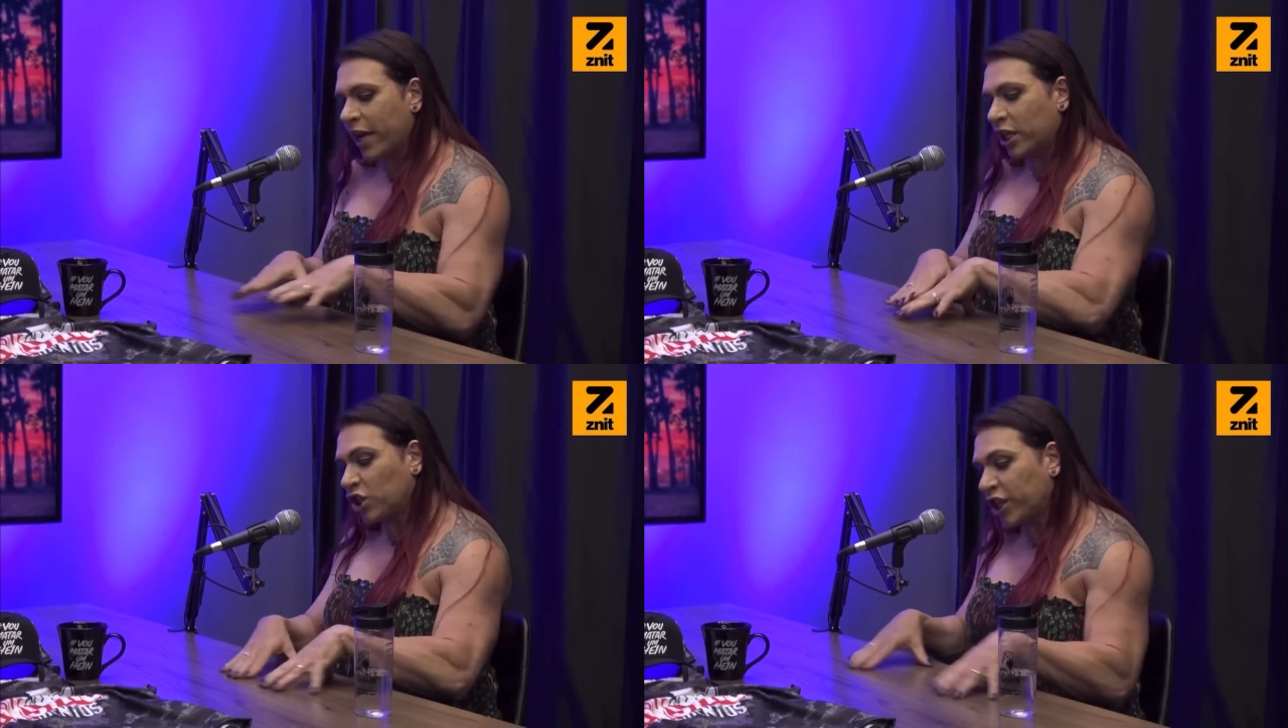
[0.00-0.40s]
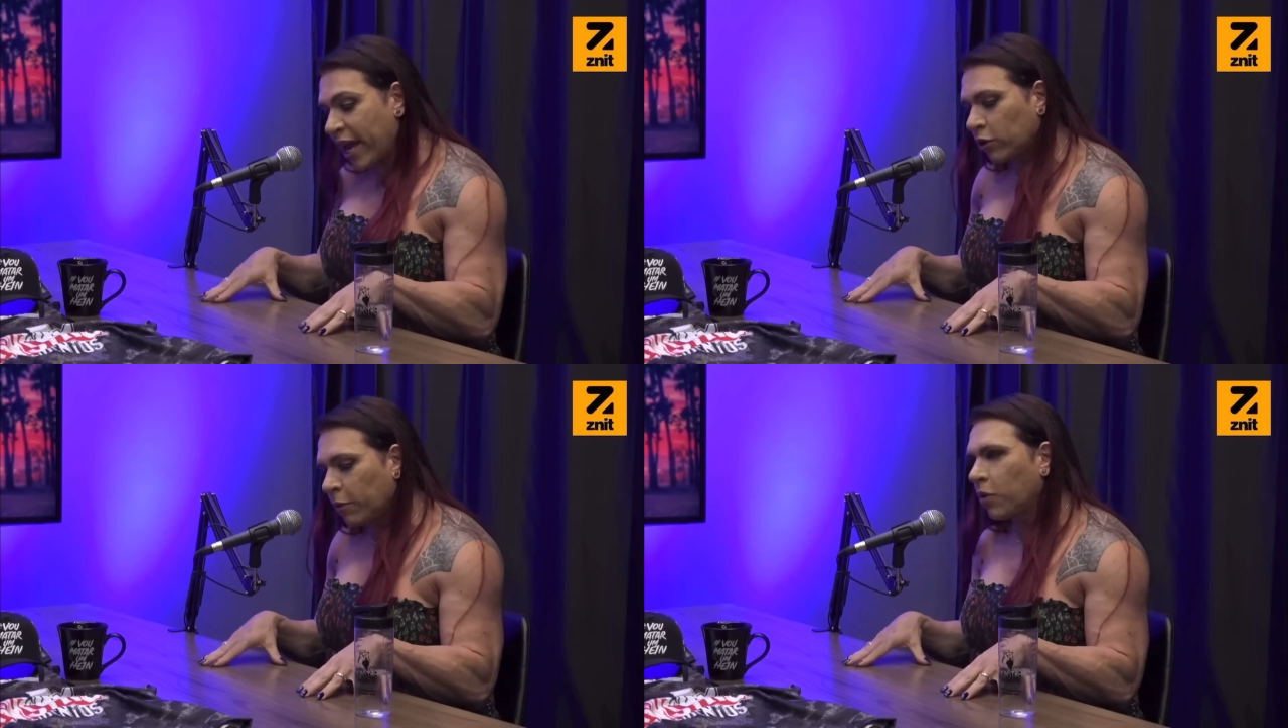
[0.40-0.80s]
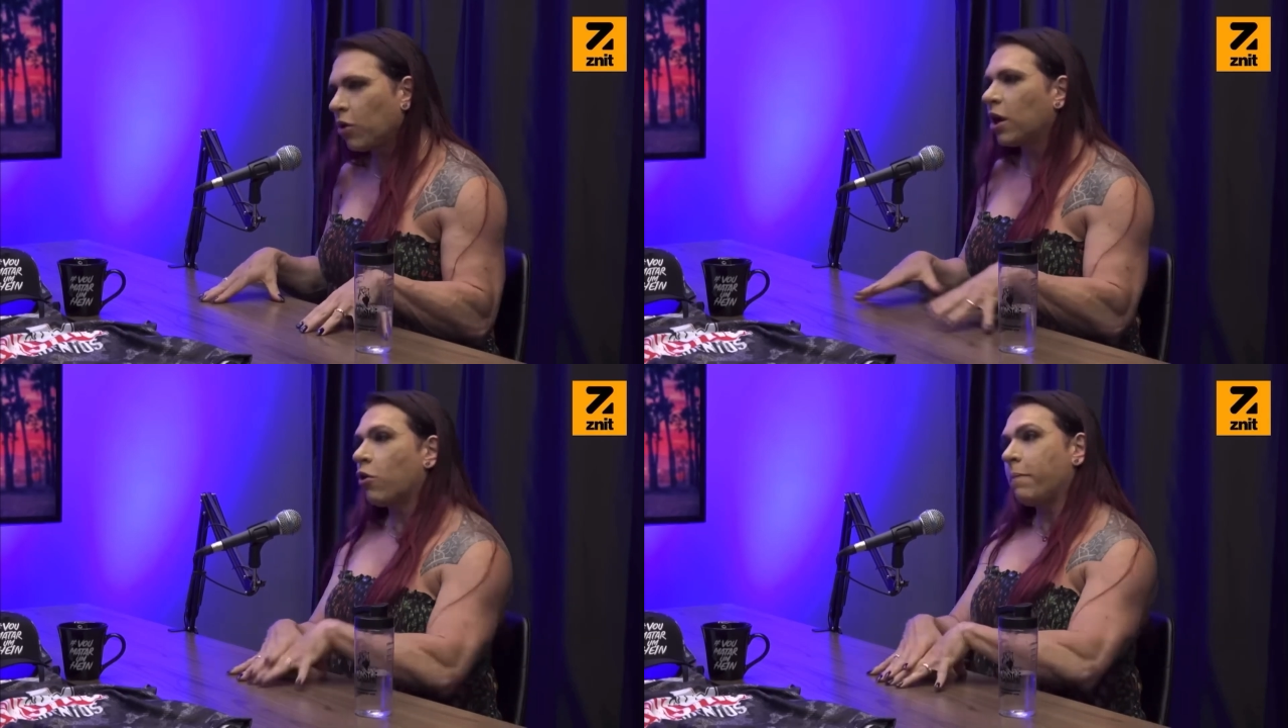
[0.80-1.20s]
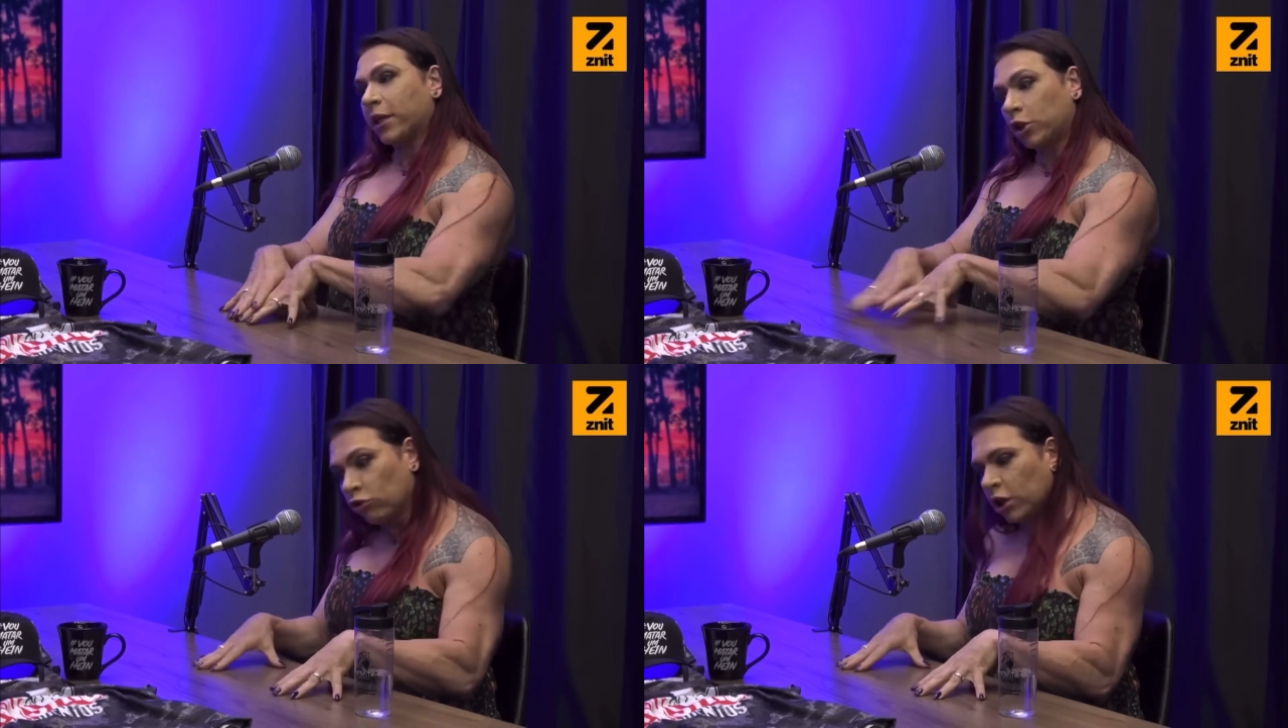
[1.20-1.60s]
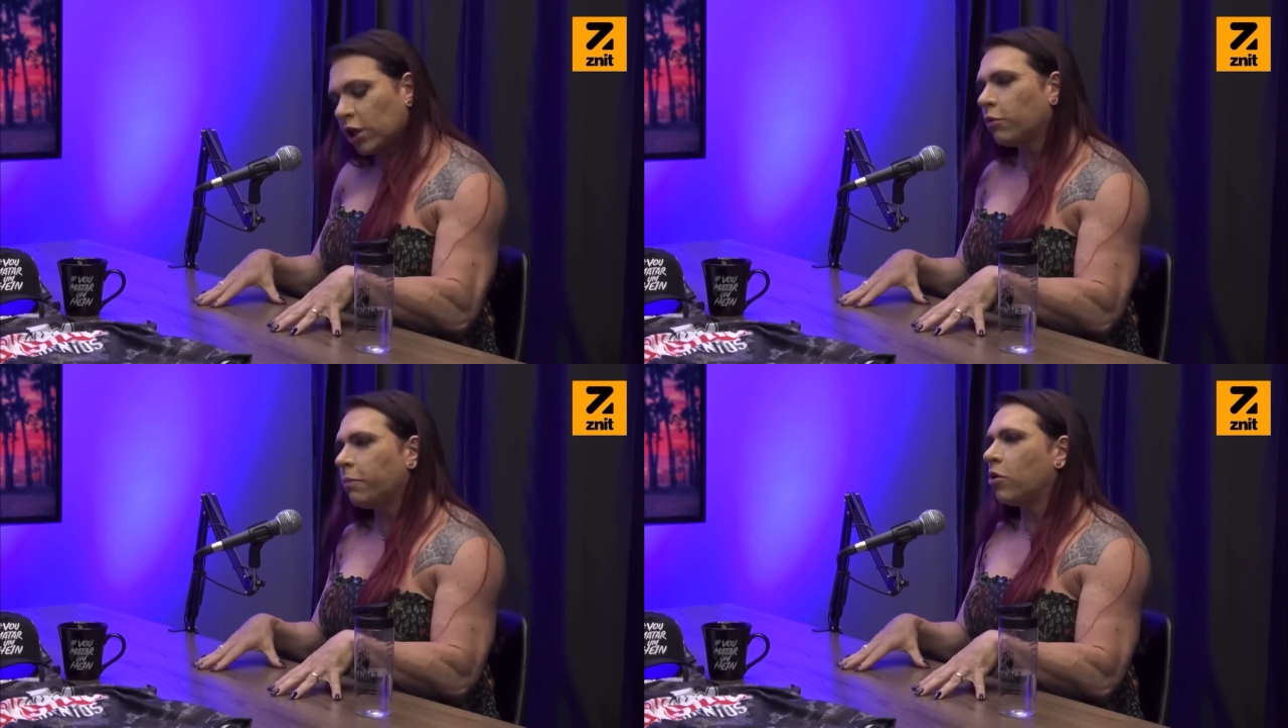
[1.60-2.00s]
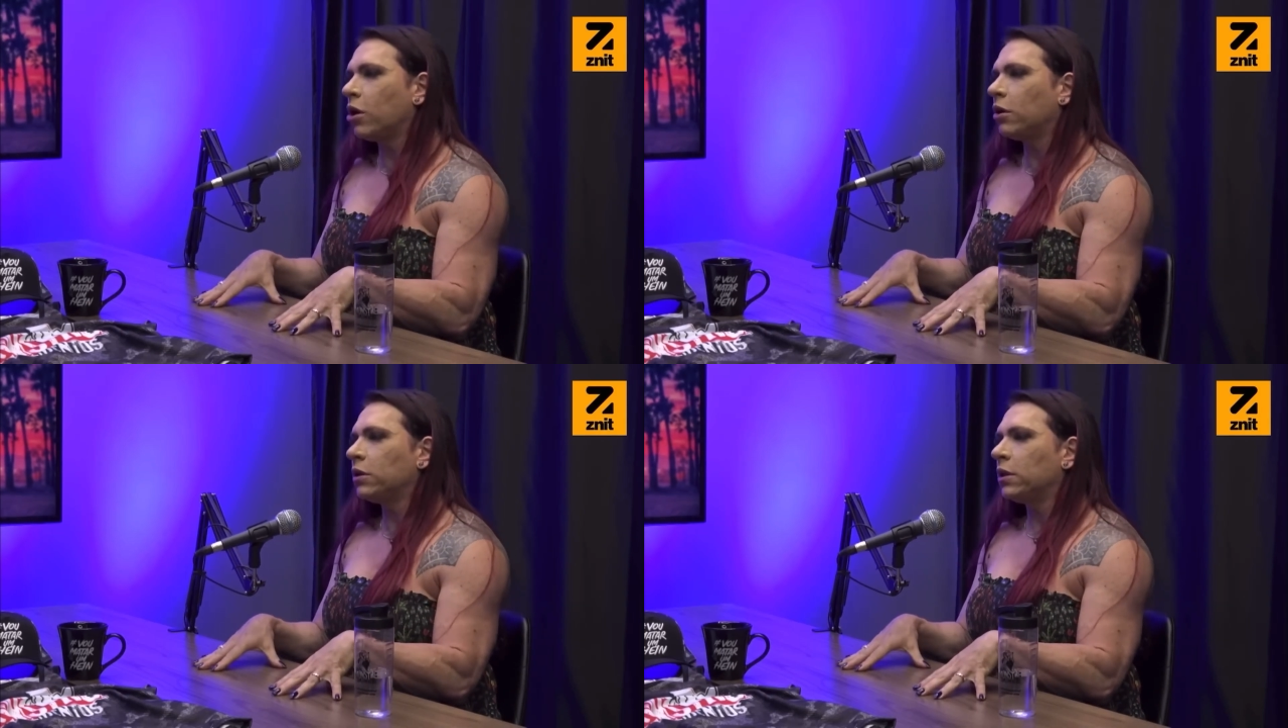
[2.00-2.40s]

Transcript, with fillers: o recheio do bolo, a cobertura do bolo.